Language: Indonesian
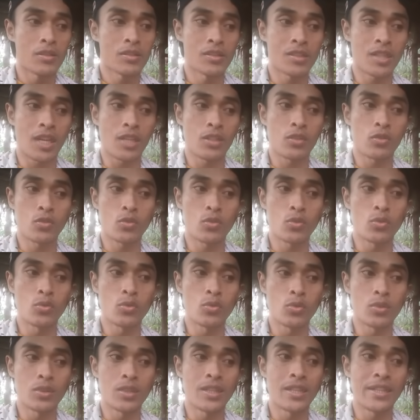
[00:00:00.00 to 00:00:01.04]

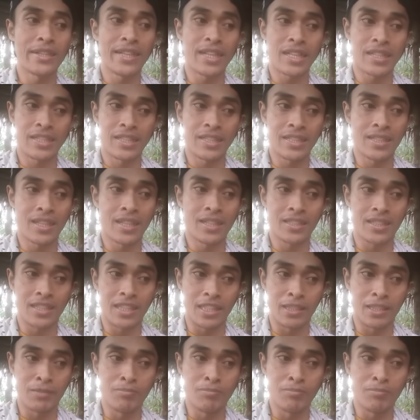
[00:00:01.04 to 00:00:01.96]
satu keyakinan